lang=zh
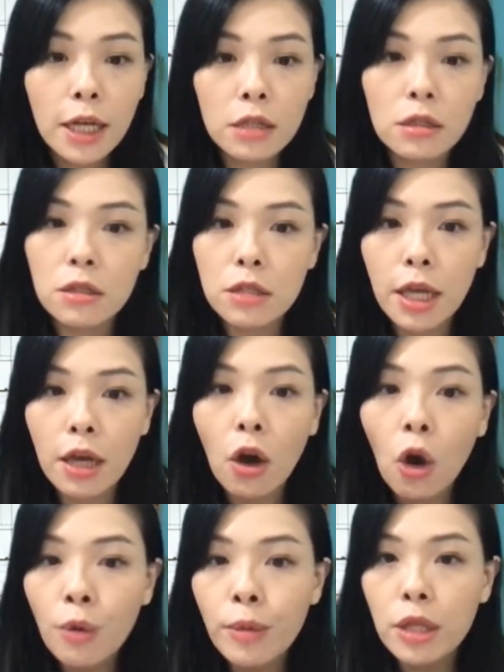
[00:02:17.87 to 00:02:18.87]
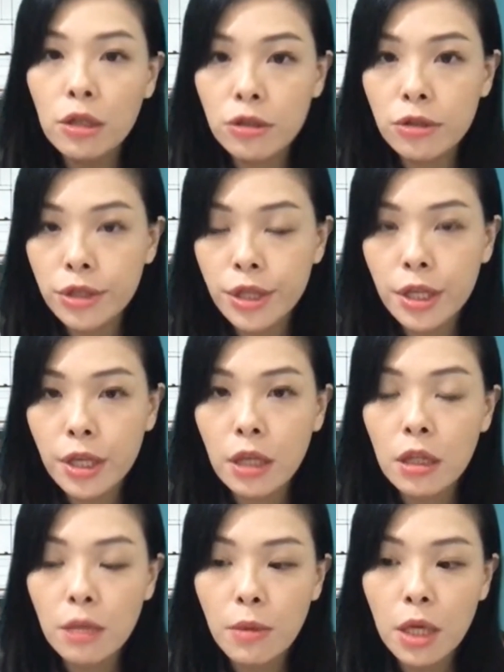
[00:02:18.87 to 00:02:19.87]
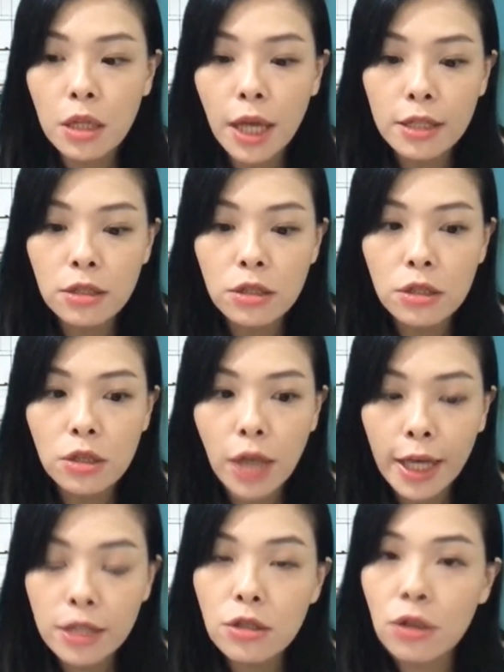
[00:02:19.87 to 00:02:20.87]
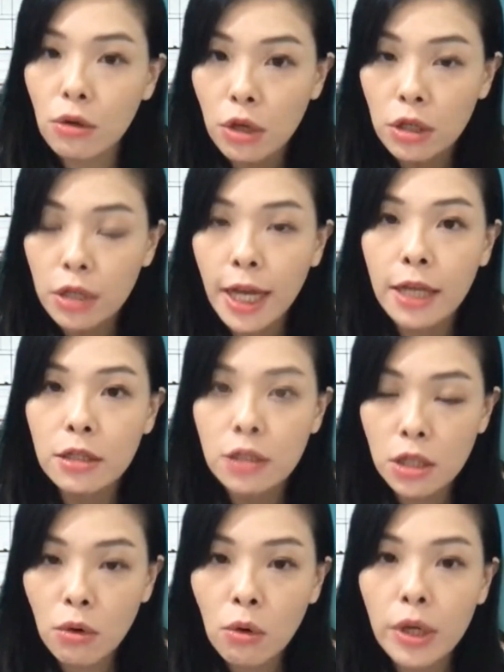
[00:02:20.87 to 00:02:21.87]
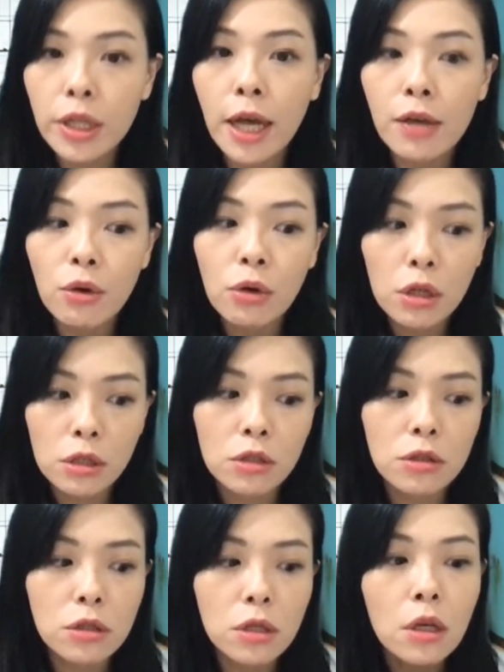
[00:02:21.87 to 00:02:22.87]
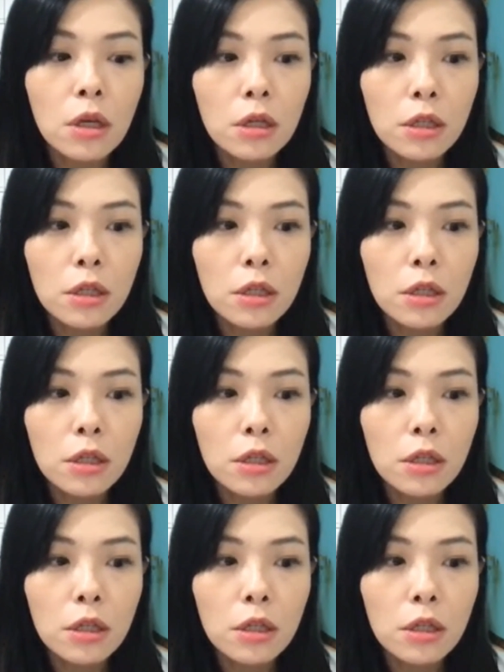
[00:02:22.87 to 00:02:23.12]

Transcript: 他可能在后面的十一天里面，他是还是有很大的机会，他有可能是